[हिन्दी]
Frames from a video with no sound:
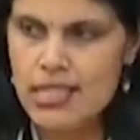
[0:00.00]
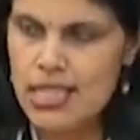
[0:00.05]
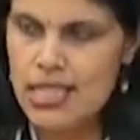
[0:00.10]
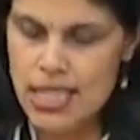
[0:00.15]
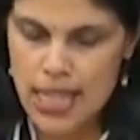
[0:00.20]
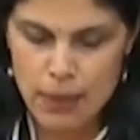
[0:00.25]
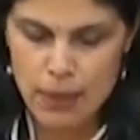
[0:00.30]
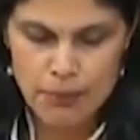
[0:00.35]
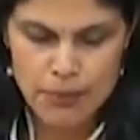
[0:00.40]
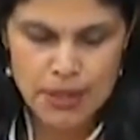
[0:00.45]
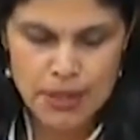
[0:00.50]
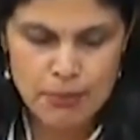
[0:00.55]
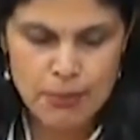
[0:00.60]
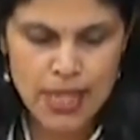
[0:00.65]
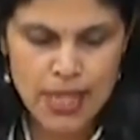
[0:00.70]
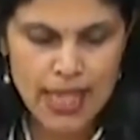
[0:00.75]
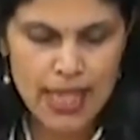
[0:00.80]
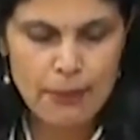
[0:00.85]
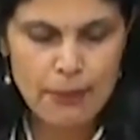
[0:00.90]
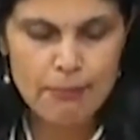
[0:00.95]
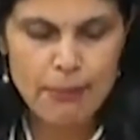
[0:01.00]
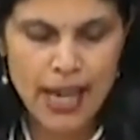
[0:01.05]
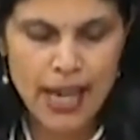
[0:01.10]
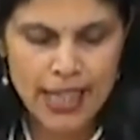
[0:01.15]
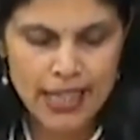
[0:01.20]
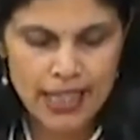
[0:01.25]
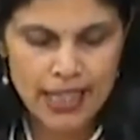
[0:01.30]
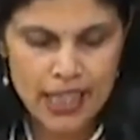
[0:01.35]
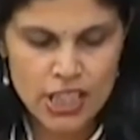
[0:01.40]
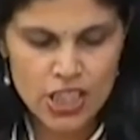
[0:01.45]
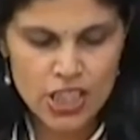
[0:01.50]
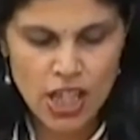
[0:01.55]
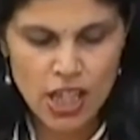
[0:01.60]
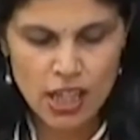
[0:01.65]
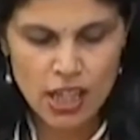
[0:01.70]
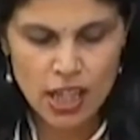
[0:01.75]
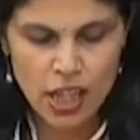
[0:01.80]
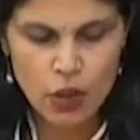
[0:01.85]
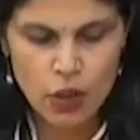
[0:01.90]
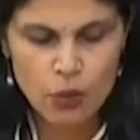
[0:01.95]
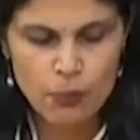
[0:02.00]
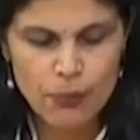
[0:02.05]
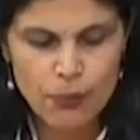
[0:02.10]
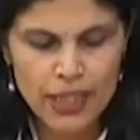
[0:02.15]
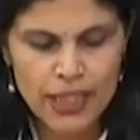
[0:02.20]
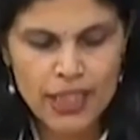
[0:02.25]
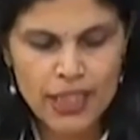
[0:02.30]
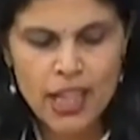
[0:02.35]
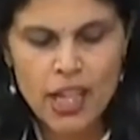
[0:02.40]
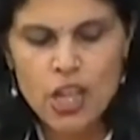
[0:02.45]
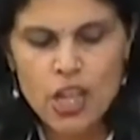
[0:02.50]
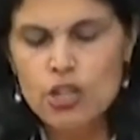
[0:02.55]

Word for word: स्लम्स में बैंक की शाखाओं पर